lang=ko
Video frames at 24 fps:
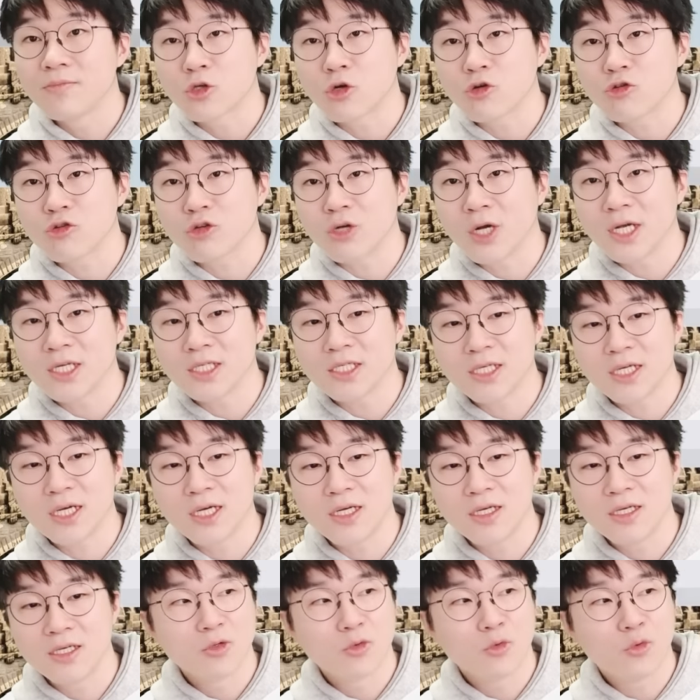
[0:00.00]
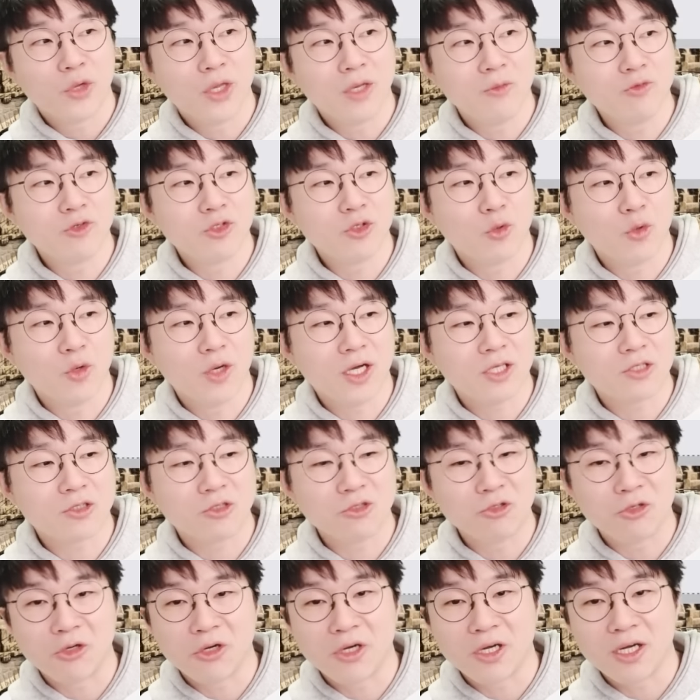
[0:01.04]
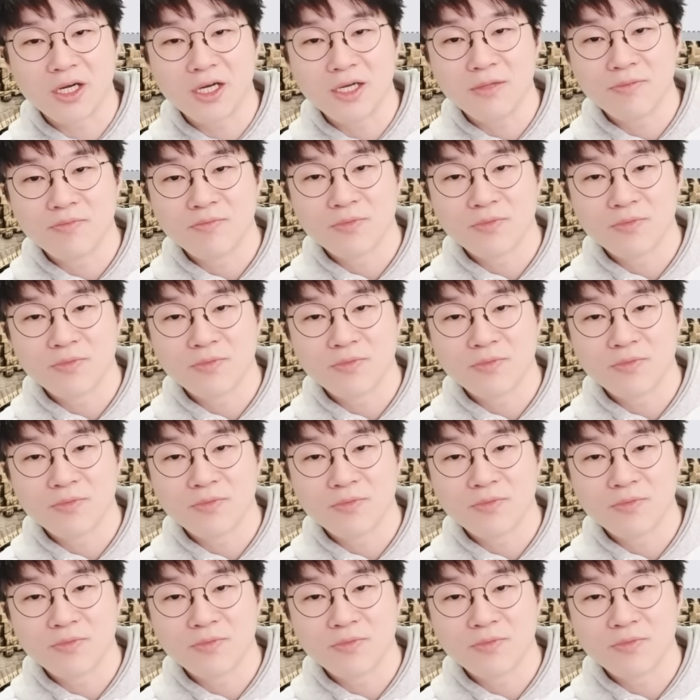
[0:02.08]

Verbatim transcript: 석유가 아니라 괴물이 올라왔던 영화가